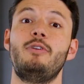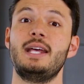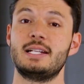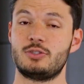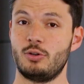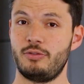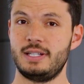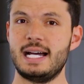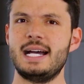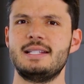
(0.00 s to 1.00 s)
ver as
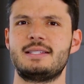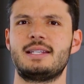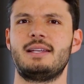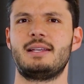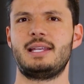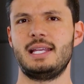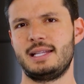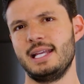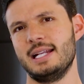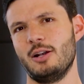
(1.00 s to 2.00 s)
novidades que
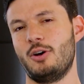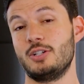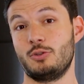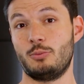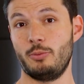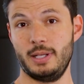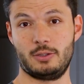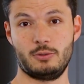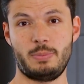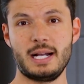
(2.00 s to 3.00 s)
tem na loja no
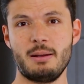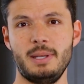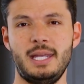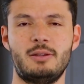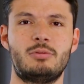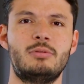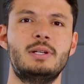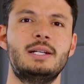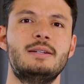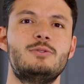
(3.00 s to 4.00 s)
momento do pagamento,
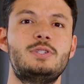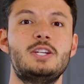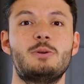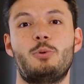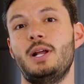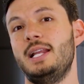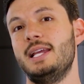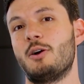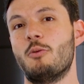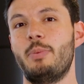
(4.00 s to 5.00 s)
seja por
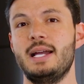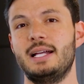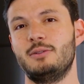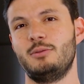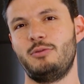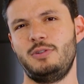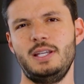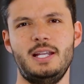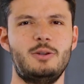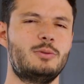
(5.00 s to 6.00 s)
ele ir acompanhado de um
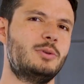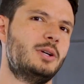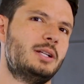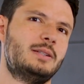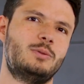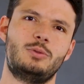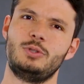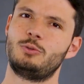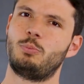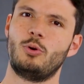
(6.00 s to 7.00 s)
filho, do
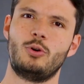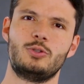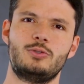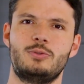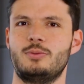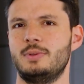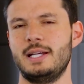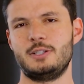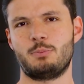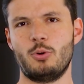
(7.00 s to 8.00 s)
esposo,
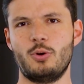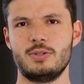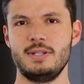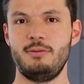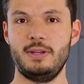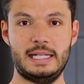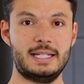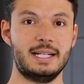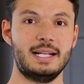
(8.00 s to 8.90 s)
da esposa, enfim,